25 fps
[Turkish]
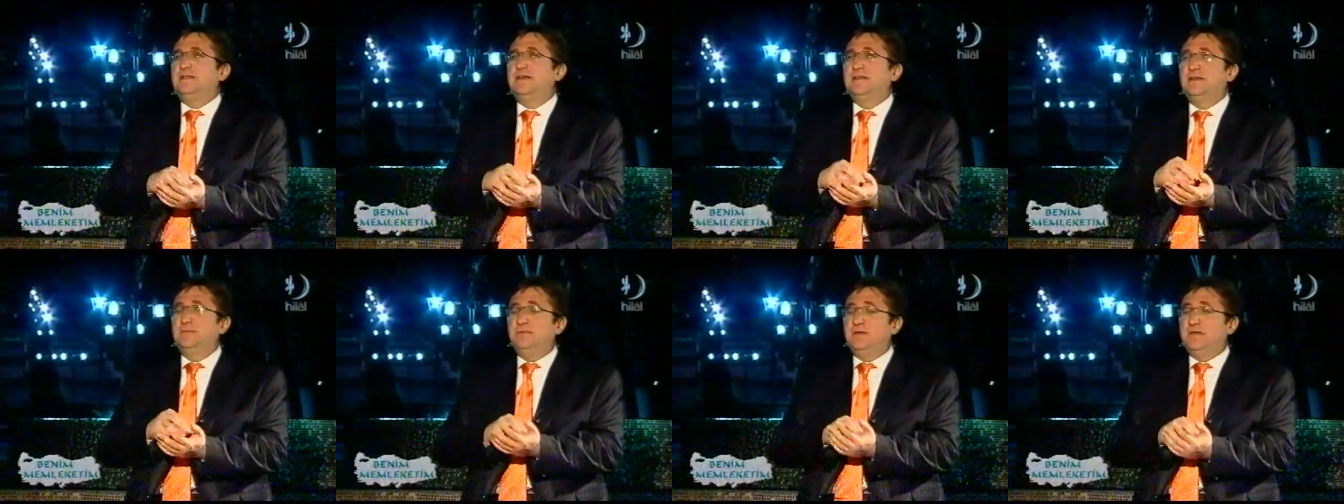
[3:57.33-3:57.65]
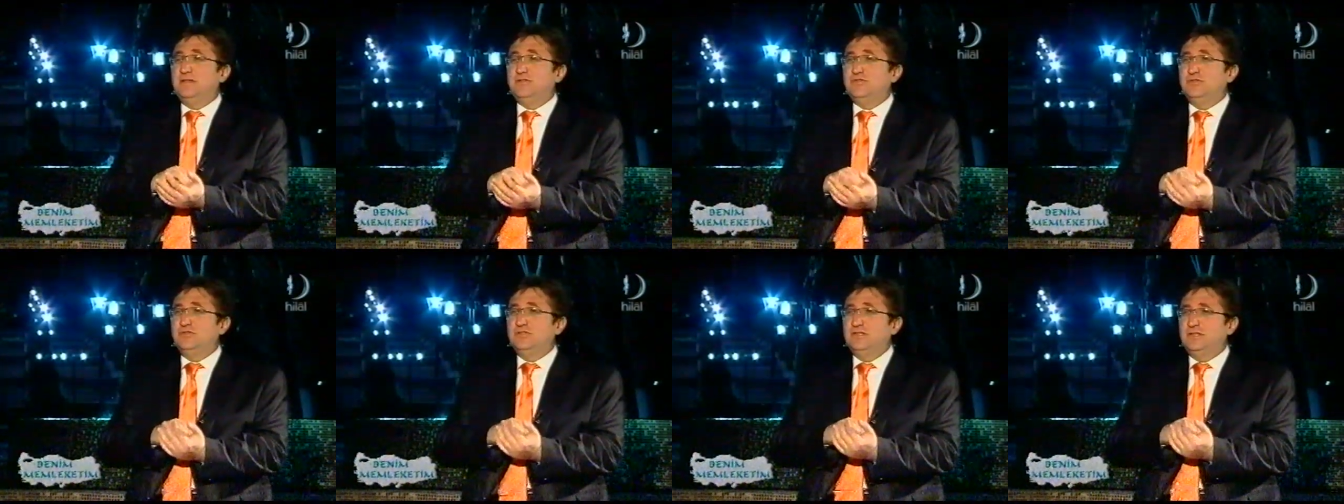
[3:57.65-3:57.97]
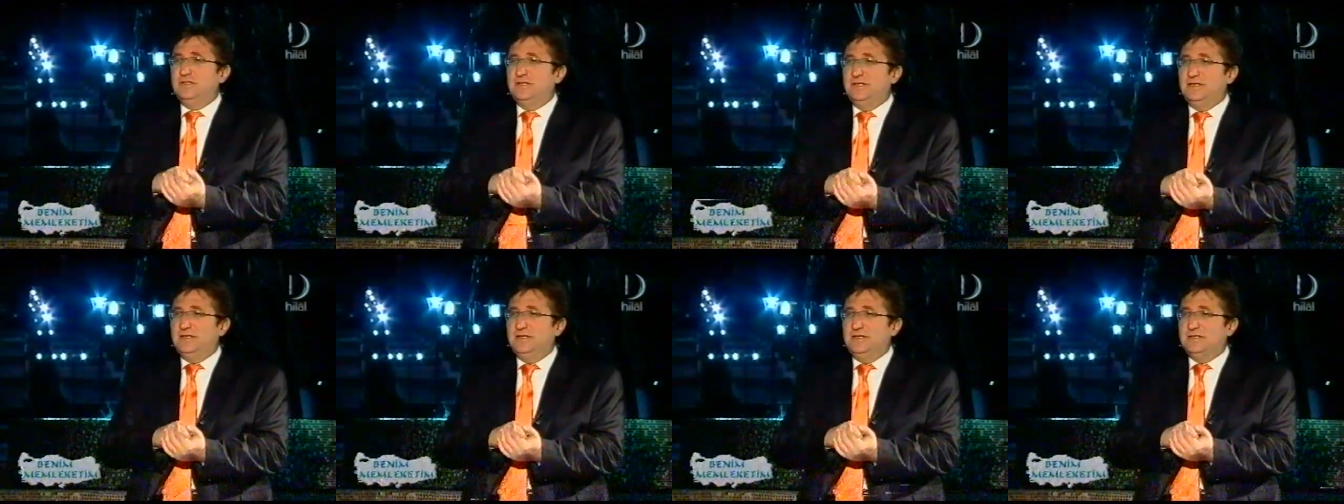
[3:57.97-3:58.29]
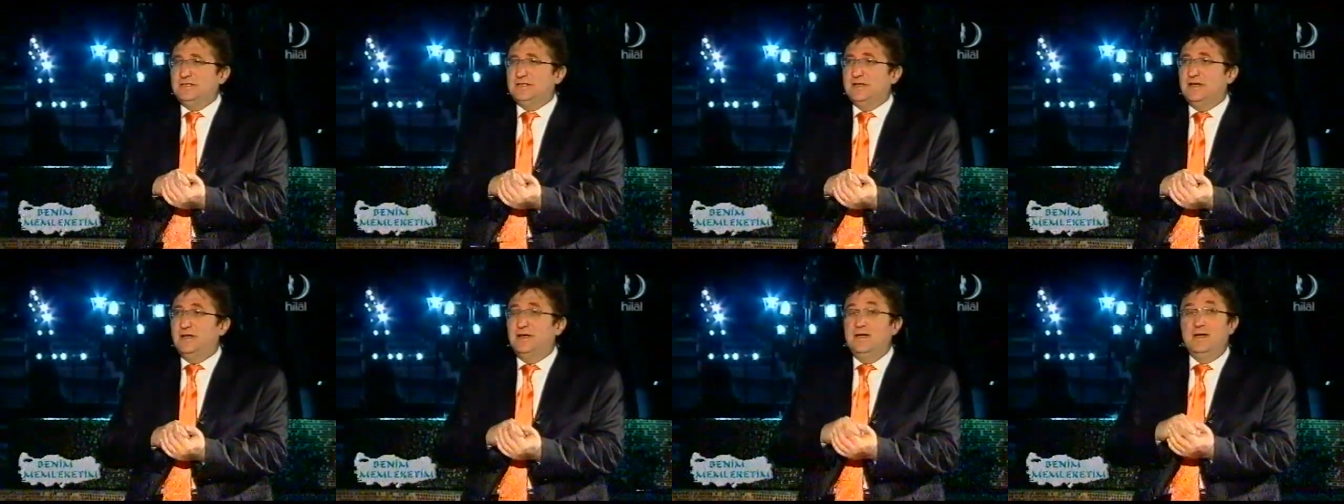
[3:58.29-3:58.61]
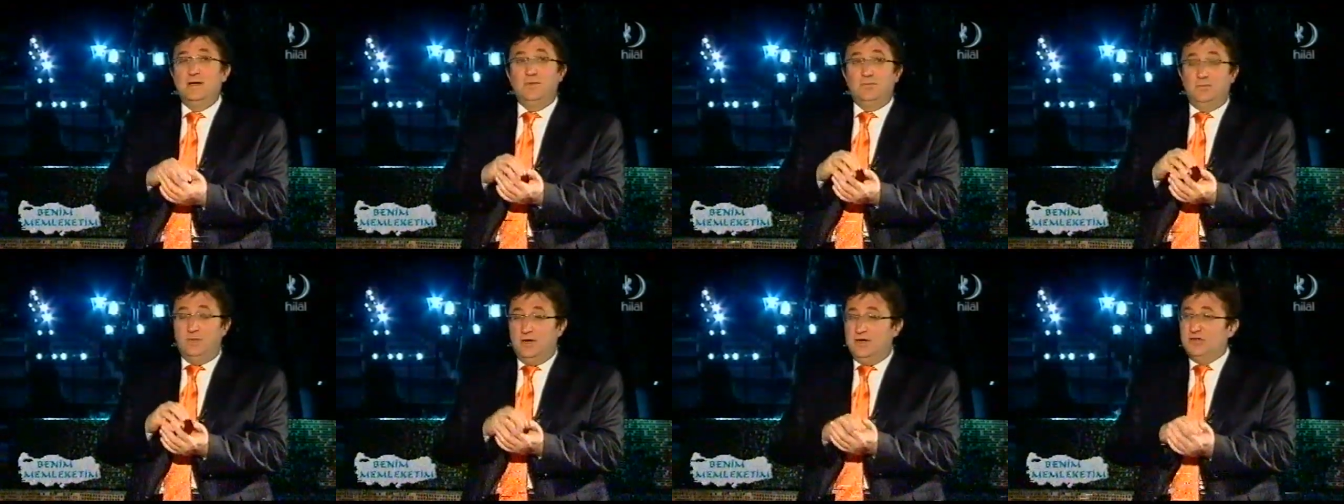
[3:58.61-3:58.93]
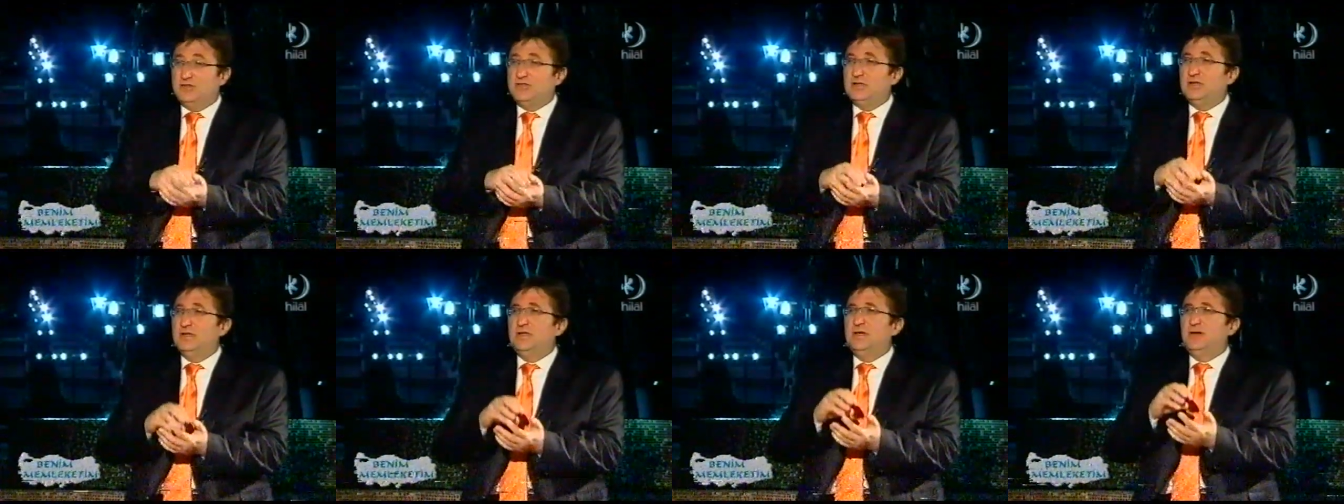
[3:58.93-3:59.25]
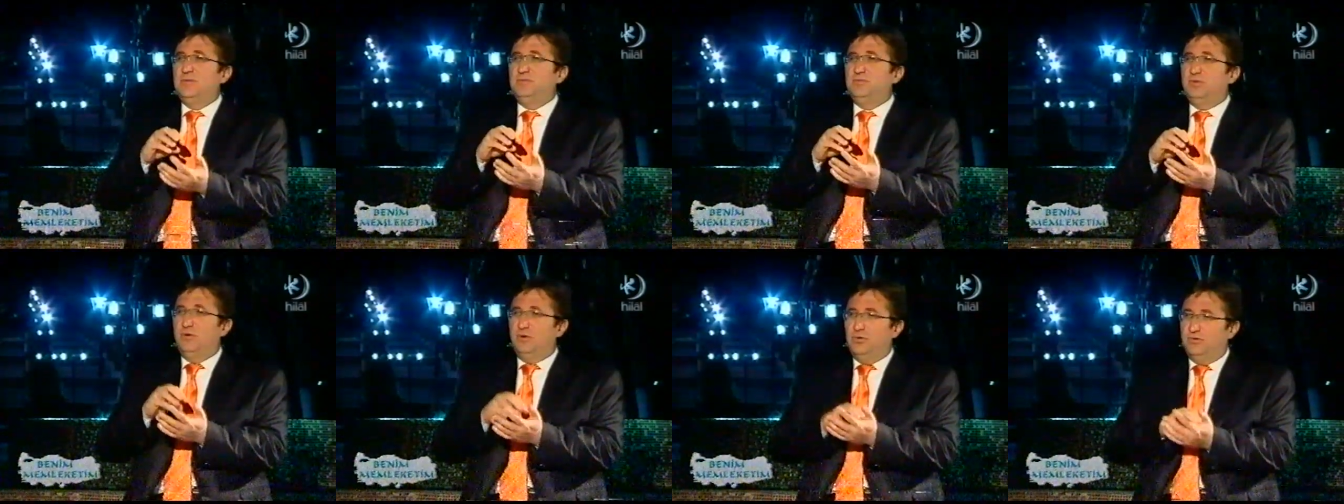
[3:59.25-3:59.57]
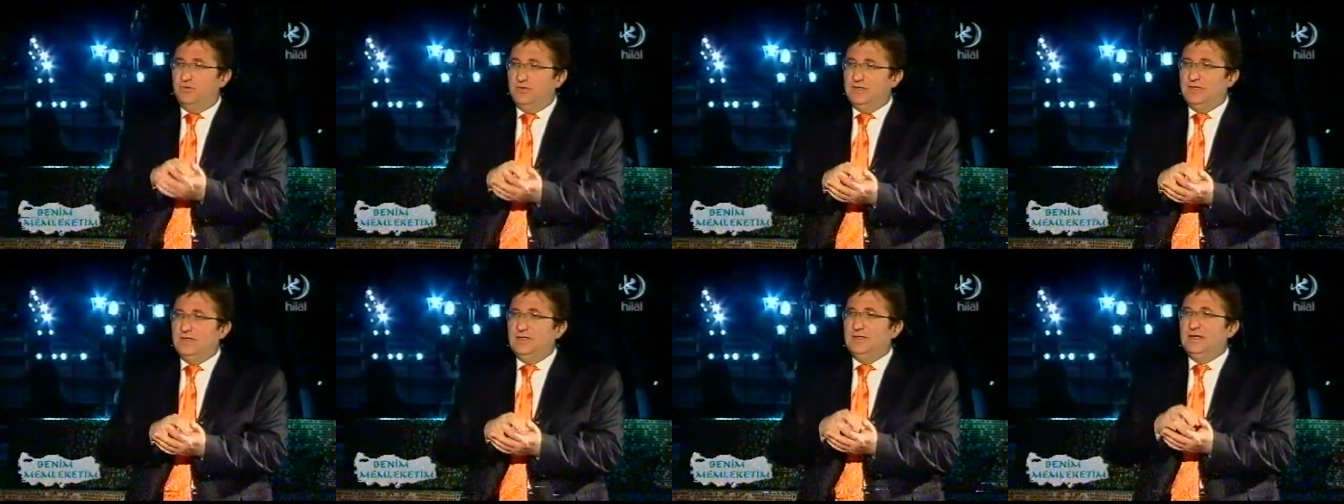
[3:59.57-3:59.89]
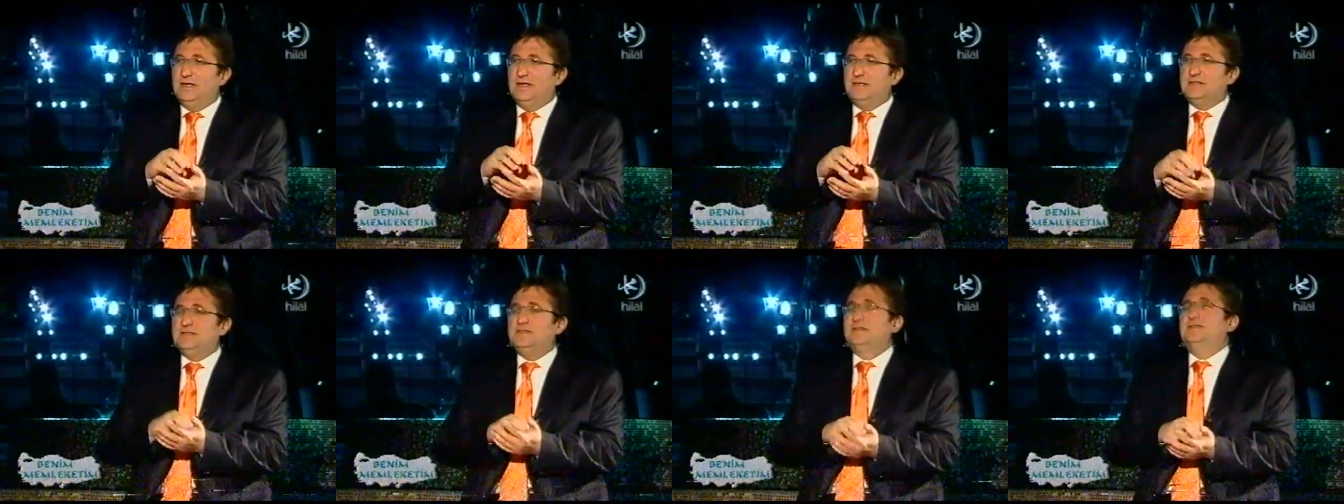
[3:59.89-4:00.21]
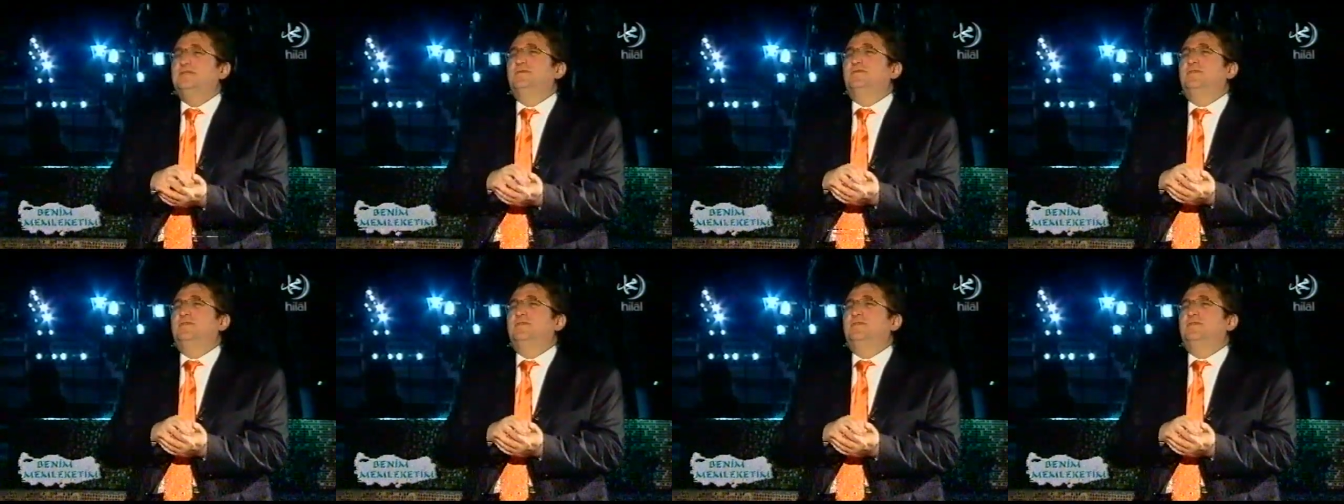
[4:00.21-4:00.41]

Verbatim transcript: Hani biraz önce dediniz ya maşallah bol ve dinler sizin